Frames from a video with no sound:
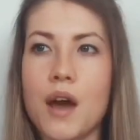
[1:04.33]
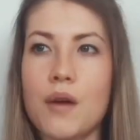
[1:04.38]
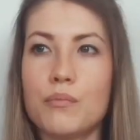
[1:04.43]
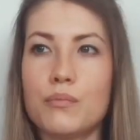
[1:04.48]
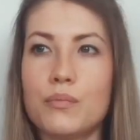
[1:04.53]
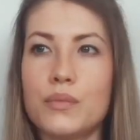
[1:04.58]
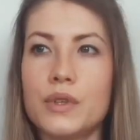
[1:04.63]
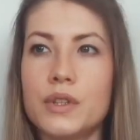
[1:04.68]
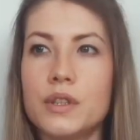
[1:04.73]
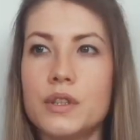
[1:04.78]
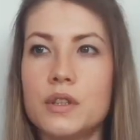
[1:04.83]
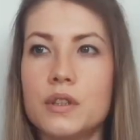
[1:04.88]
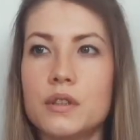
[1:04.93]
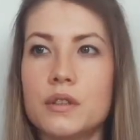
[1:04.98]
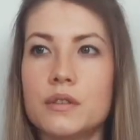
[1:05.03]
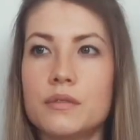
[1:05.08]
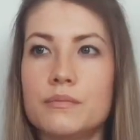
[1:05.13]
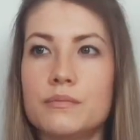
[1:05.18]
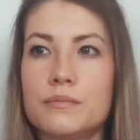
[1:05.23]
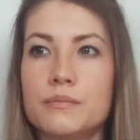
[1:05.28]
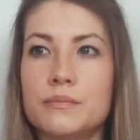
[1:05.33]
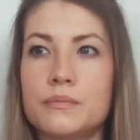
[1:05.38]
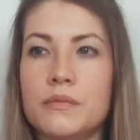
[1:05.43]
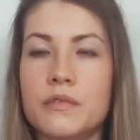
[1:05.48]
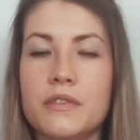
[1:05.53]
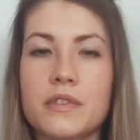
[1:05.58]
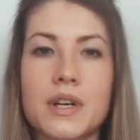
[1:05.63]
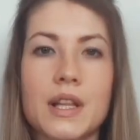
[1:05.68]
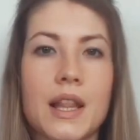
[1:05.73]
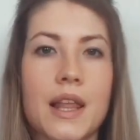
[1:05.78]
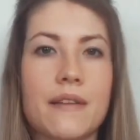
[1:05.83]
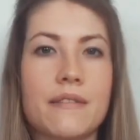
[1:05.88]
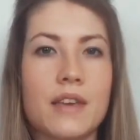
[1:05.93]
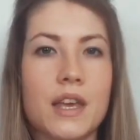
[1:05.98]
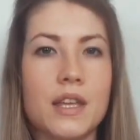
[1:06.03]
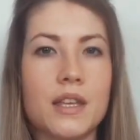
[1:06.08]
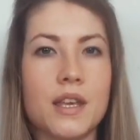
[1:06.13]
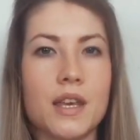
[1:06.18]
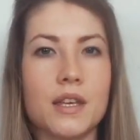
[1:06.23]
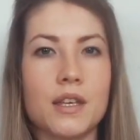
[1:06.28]
был в
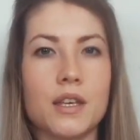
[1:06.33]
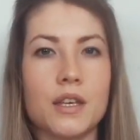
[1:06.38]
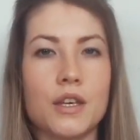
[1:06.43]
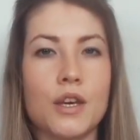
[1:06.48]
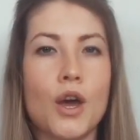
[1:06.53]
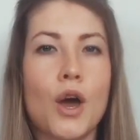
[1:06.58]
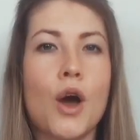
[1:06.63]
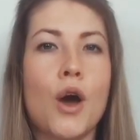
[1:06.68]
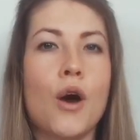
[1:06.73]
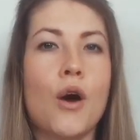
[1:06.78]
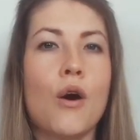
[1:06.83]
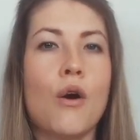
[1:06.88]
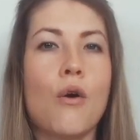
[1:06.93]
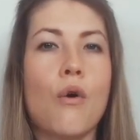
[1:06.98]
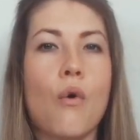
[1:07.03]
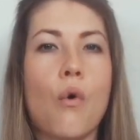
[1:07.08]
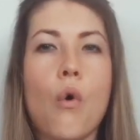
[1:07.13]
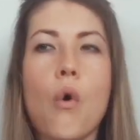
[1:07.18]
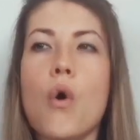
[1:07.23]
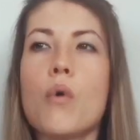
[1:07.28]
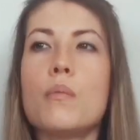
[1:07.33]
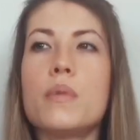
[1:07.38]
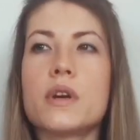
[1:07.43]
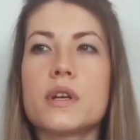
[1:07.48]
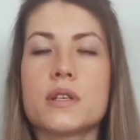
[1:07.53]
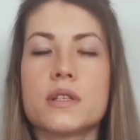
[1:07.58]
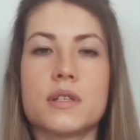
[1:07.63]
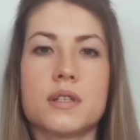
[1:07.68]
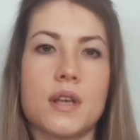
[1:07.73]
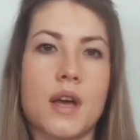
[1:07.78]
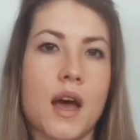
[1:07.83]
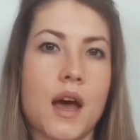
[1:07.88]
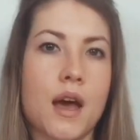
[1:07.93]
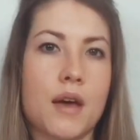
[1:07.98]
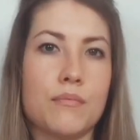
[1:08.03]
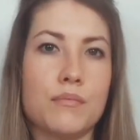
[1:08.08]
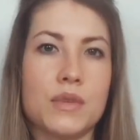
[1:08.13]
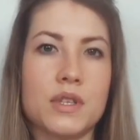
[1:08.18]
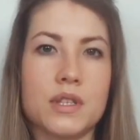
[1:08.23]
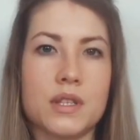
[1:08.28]
голове некий образ
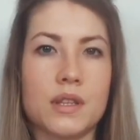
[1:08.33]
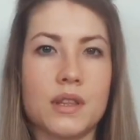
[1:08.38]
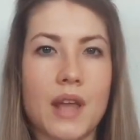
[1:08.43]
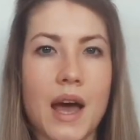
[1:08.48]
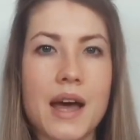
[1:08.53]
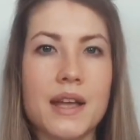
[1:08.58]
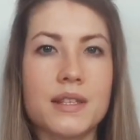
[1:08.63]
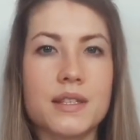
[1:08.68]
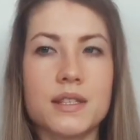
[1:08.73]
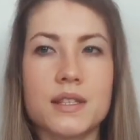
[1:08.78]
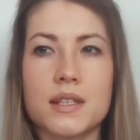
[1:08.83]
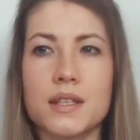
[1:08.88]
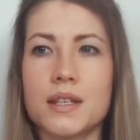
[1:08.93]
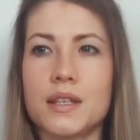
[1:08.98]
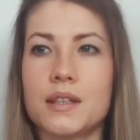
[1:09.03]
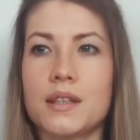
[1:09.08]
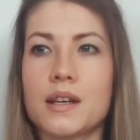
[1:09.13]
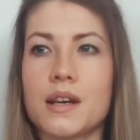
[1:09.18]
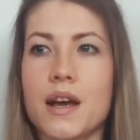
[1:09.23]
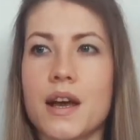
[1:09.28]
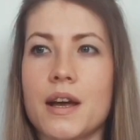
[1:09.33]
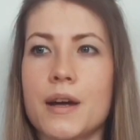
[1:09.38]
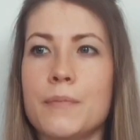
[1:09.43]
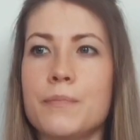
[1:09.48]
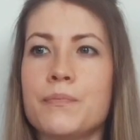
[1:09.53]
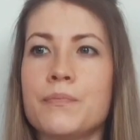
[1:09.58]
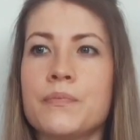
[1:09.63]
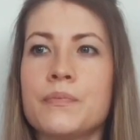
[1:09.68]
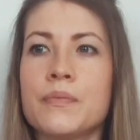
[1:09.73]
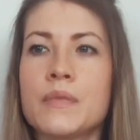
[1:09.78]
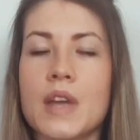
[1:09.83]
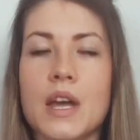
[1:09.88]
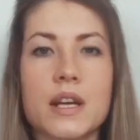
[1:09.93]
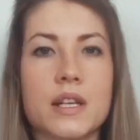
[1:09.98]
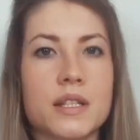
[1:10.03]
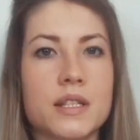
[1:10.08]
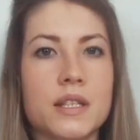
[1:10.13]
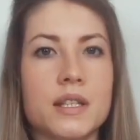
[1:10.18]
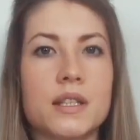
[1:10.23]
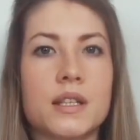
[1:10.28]
о а, медитации, такая
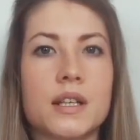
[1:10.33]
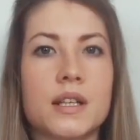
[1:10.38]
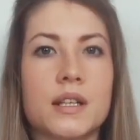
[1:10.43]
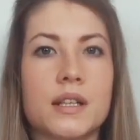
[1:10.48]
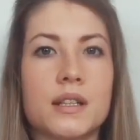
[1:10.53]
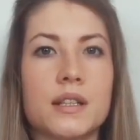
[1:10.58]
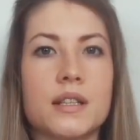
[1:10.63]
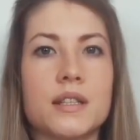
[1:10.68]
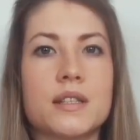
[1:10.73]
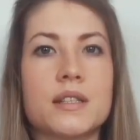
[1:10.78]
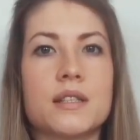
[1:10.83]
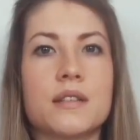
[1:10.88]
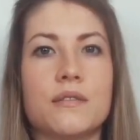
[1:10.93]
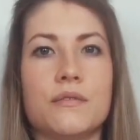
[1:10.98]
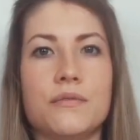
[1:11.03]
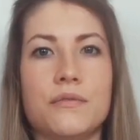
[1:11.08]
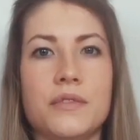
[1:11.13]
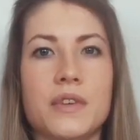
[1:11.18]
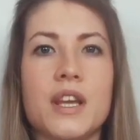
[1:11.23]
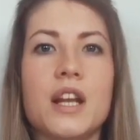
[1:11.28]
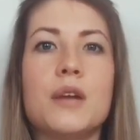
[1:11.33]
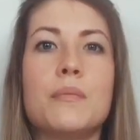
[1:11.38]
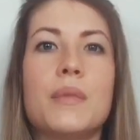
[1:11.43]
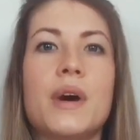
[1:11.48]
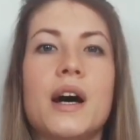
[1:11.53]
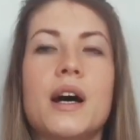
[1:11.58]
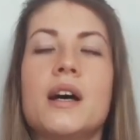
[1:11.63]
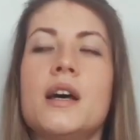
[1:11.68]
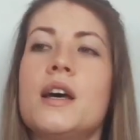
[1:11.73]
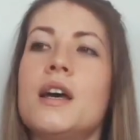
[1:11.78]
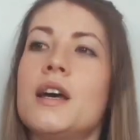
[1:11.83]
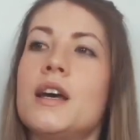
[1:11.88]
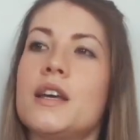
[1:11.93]
картинка из фильма.